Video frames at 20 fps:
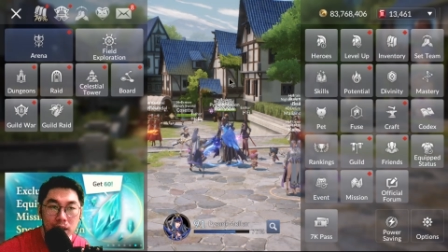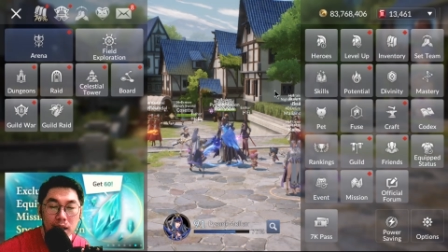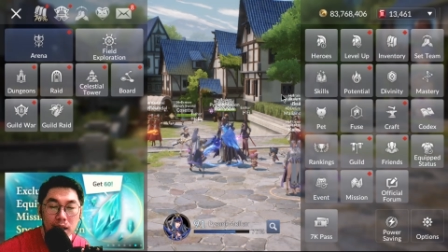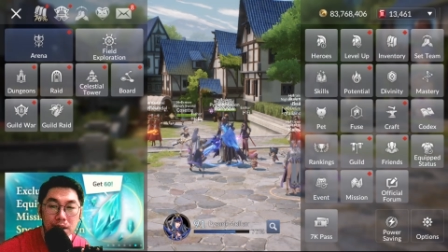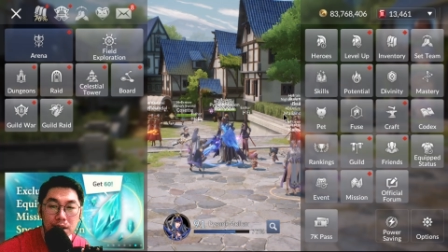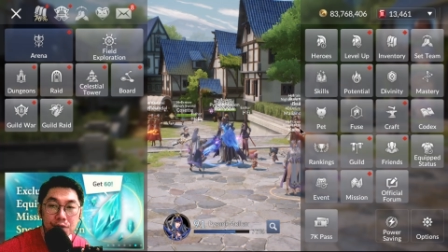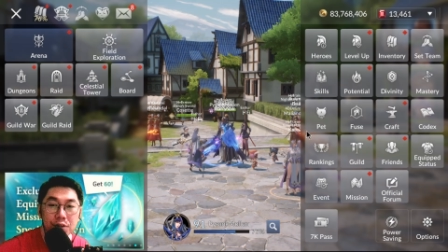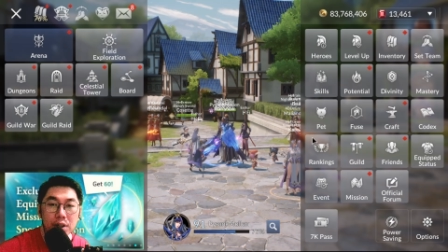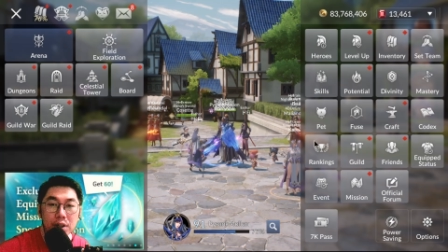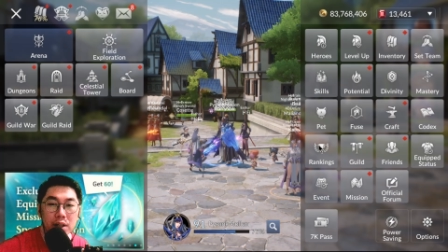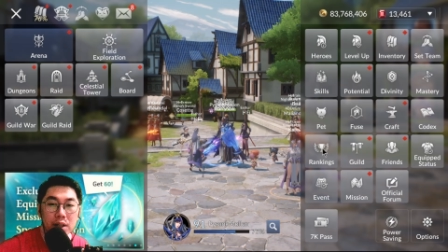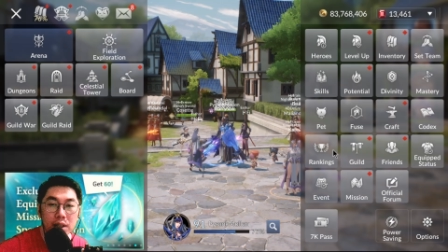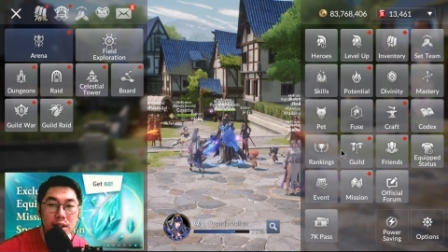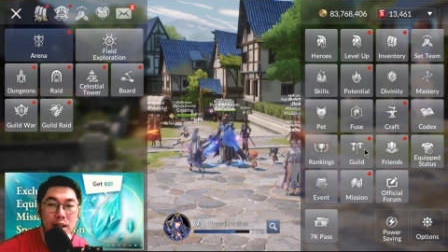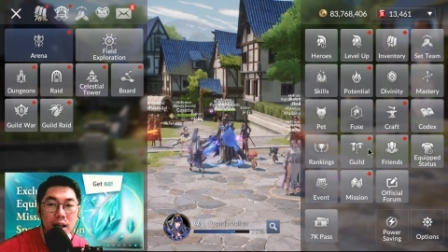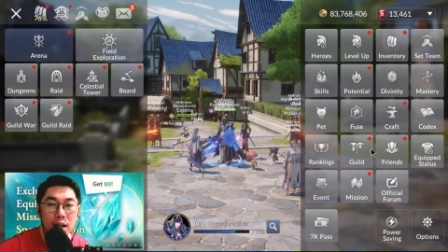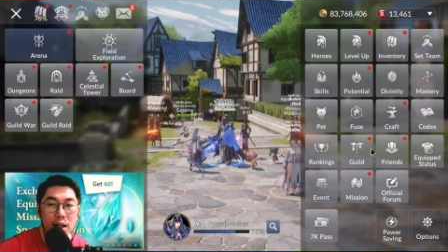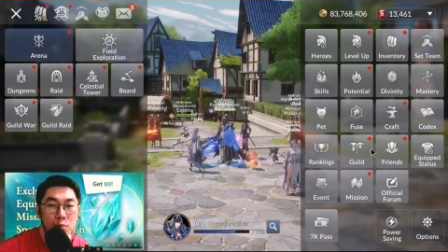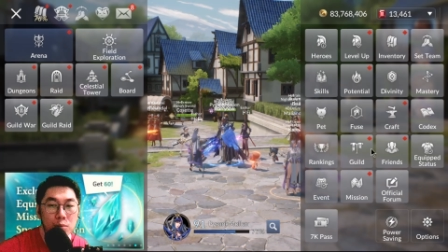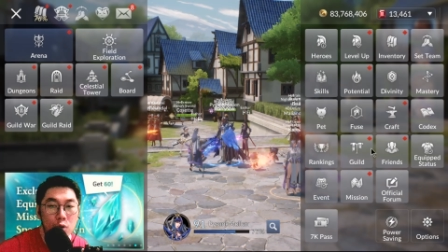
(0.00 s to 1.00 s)
ya event
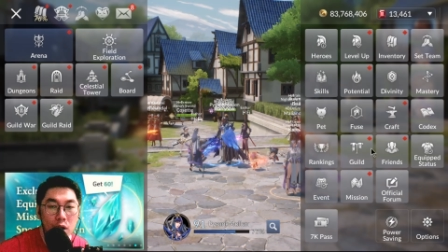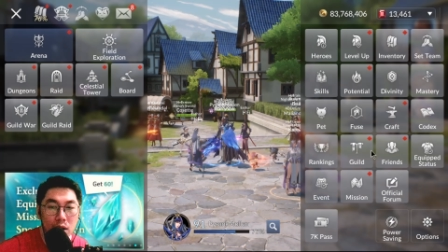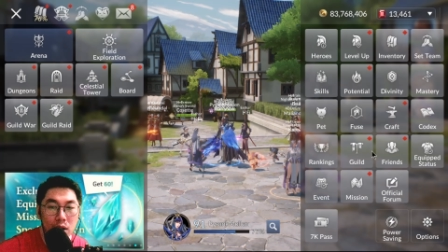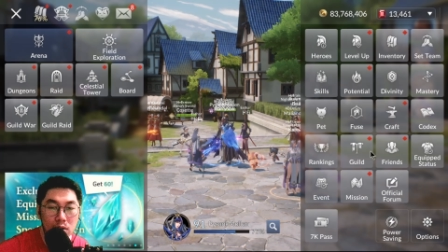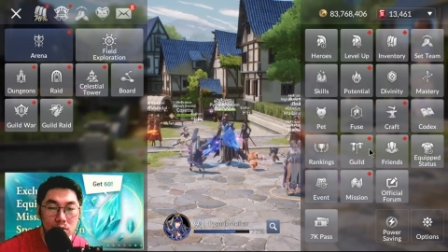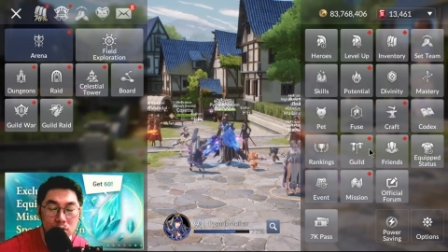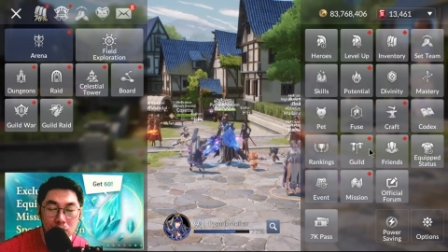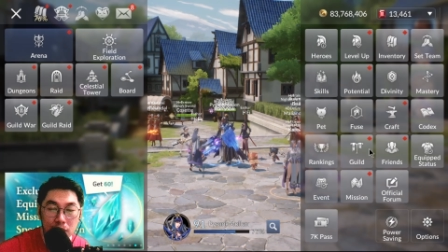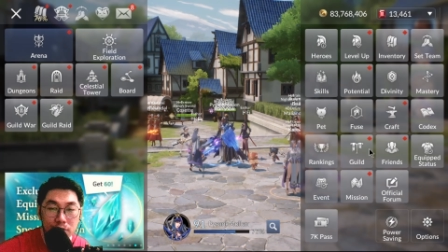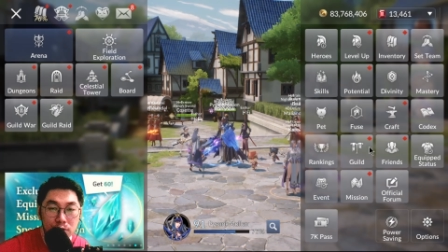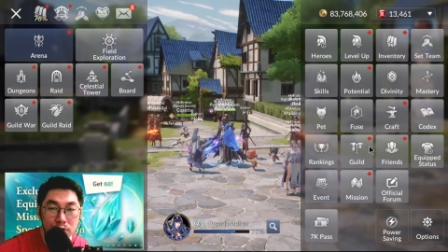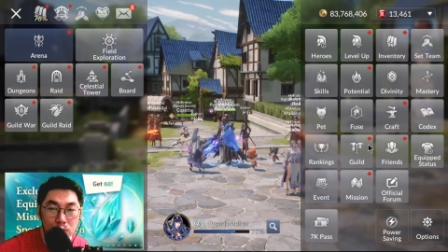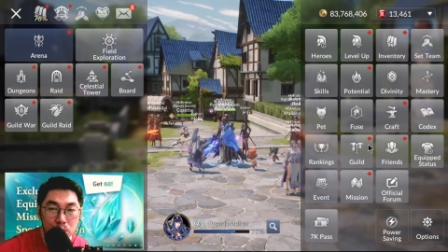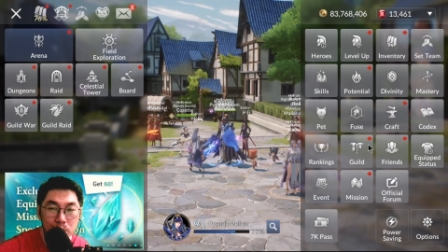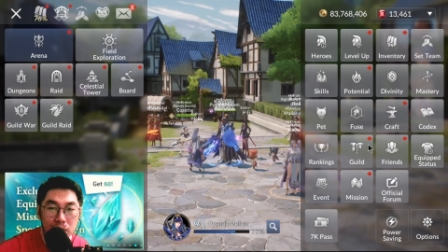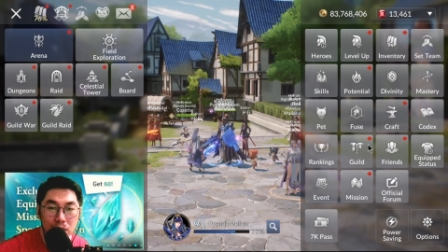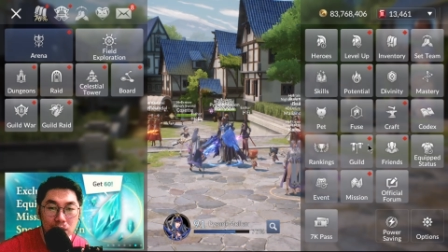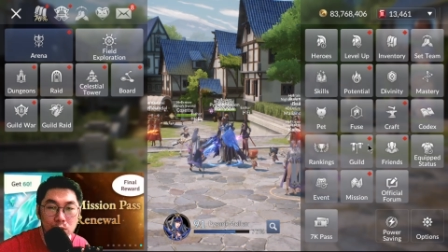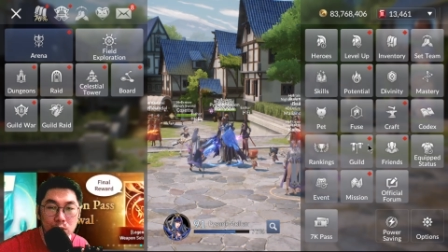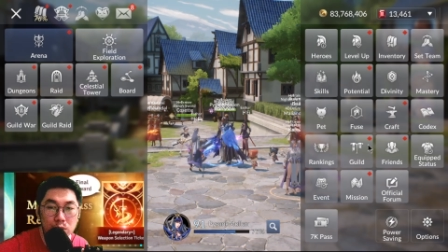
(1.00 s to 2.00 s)
ini ya bukan untuk
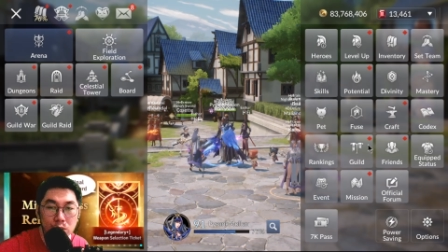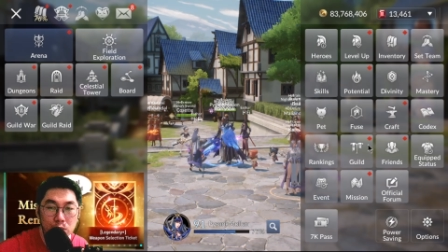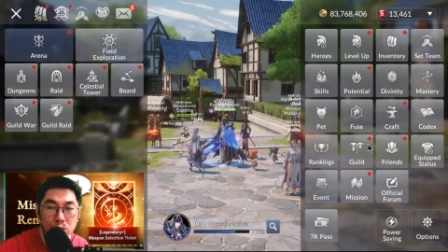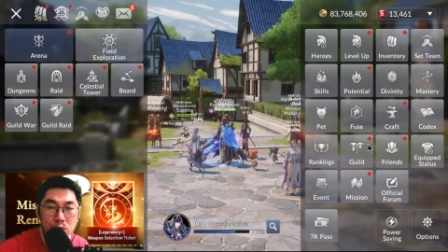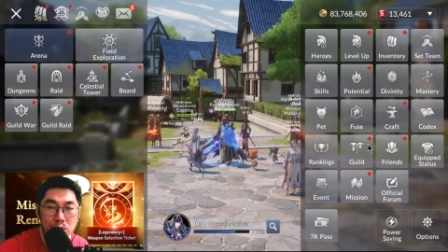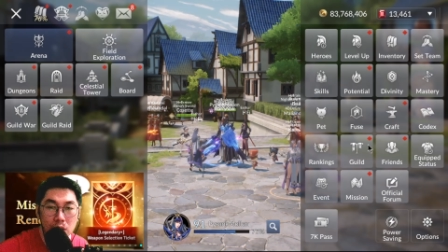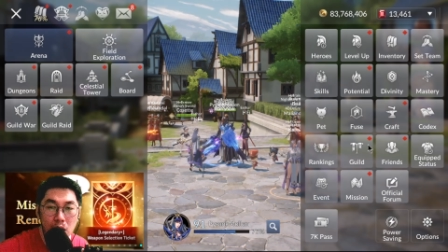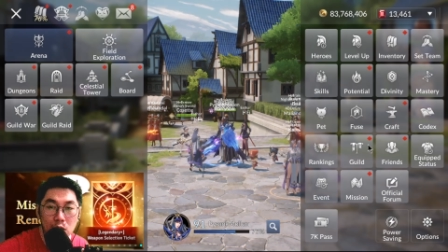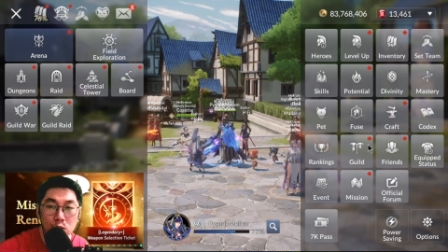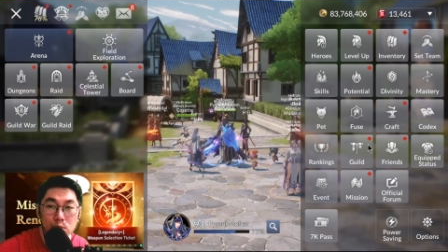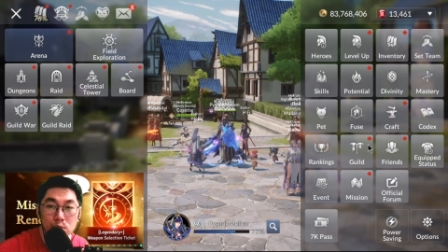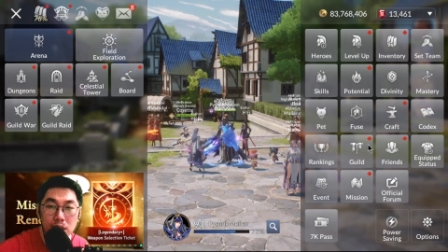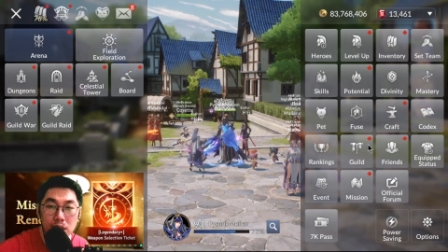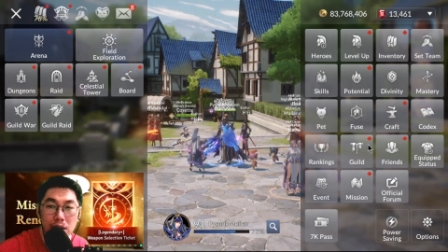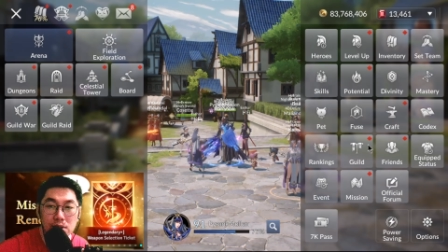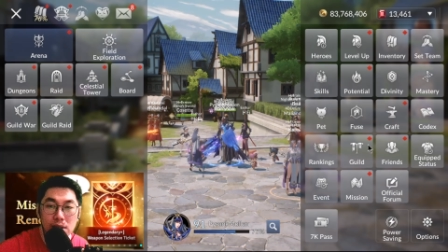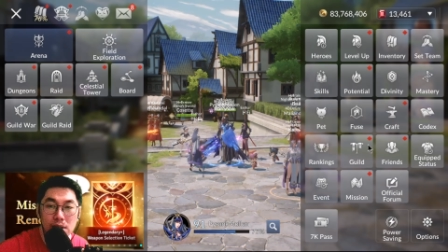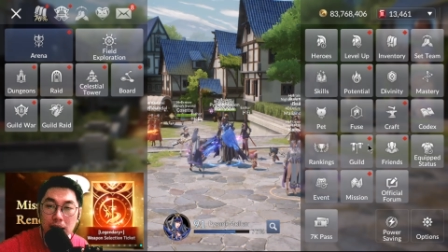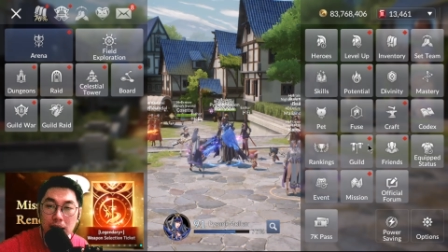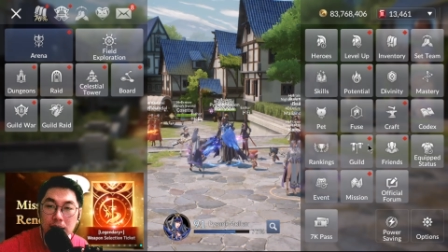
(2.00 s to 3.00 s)
F2P untuk kaum
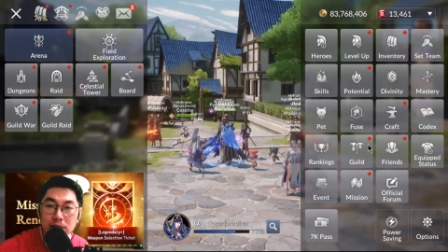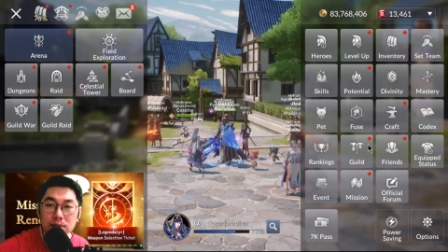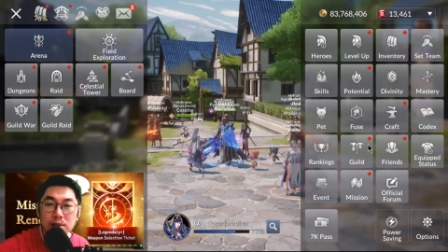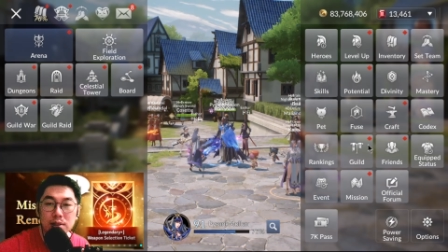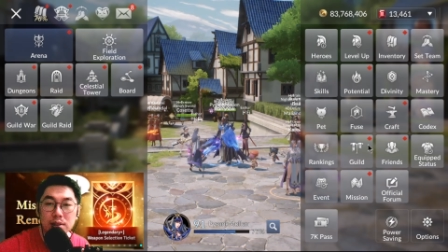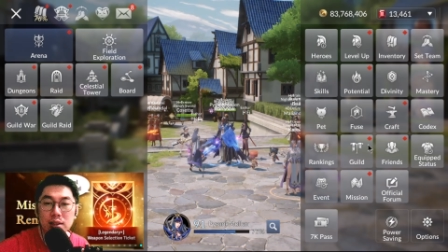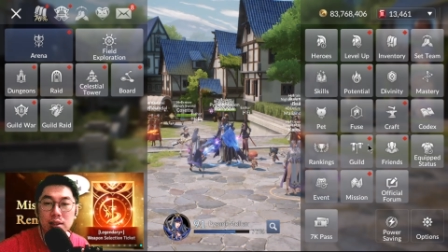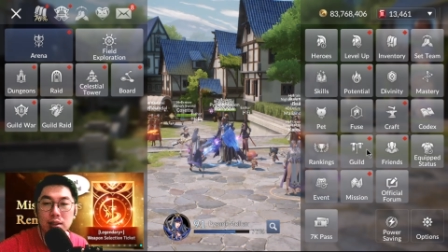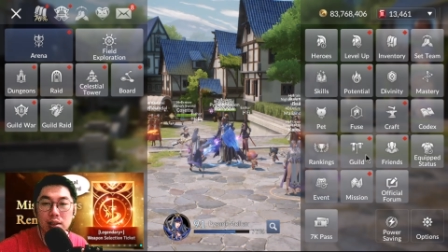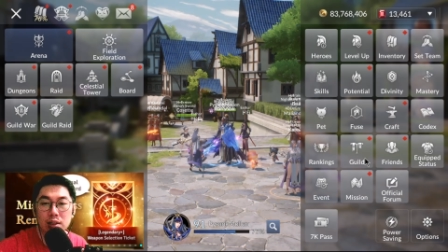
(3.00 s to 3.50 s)
gesekers